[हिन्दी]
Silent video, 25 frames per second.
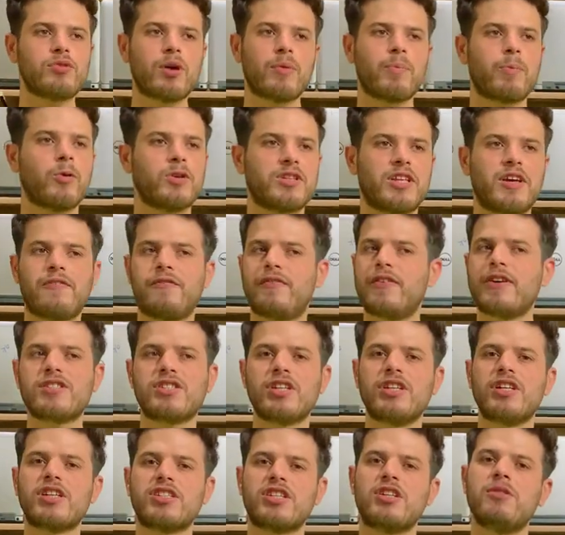में सब होता है
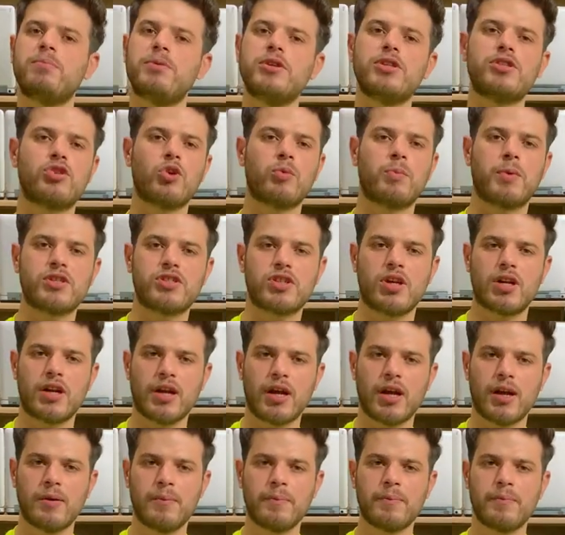फर्स्ट जनरेशन बीस से ऊपर चल
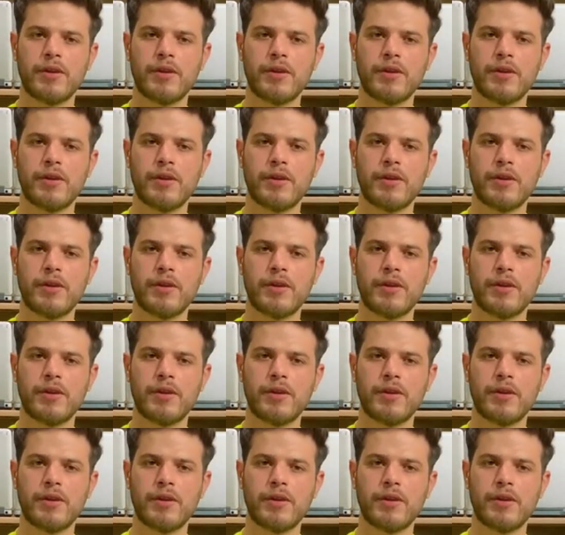रहा है